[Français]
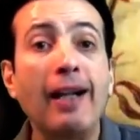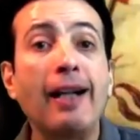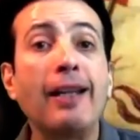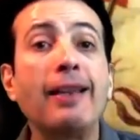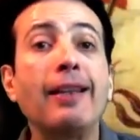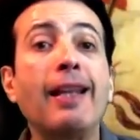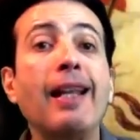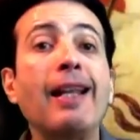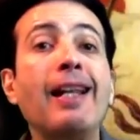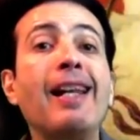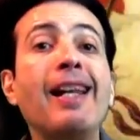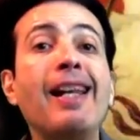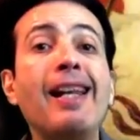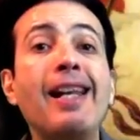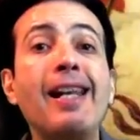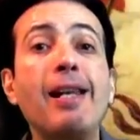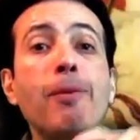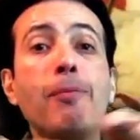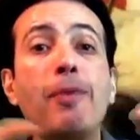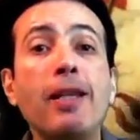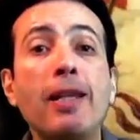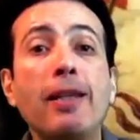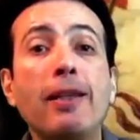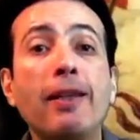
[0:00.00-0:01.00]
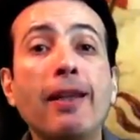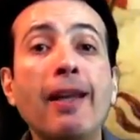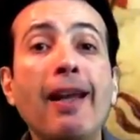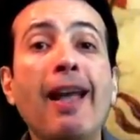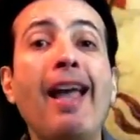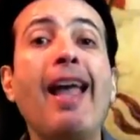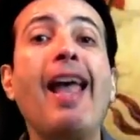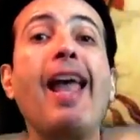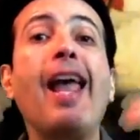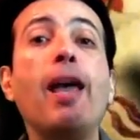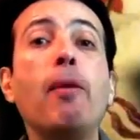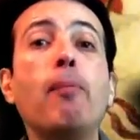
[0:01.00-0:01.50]
dans les limites
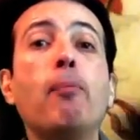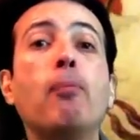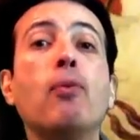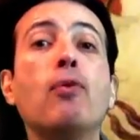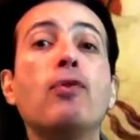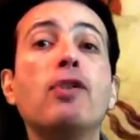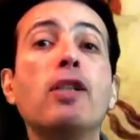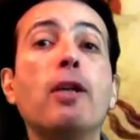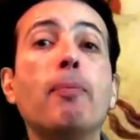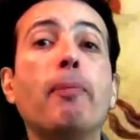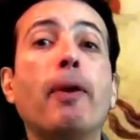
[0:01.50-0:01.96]
imposées